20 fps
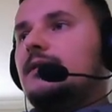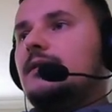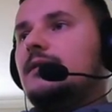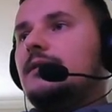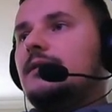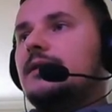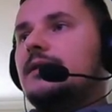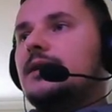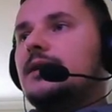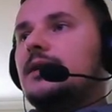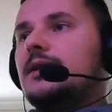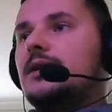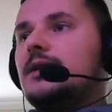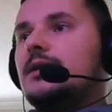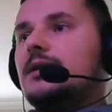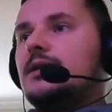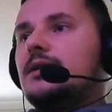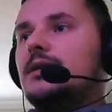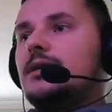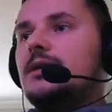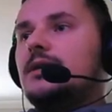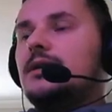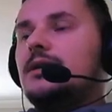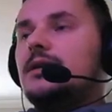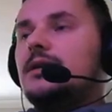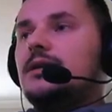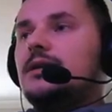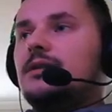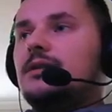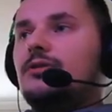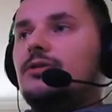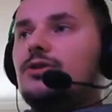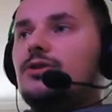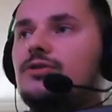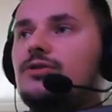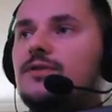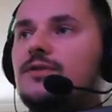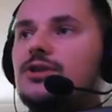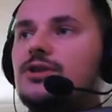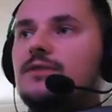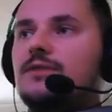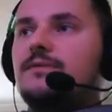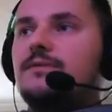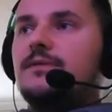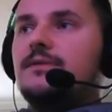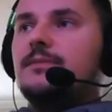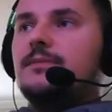Okej. Okay. No i oczywiście w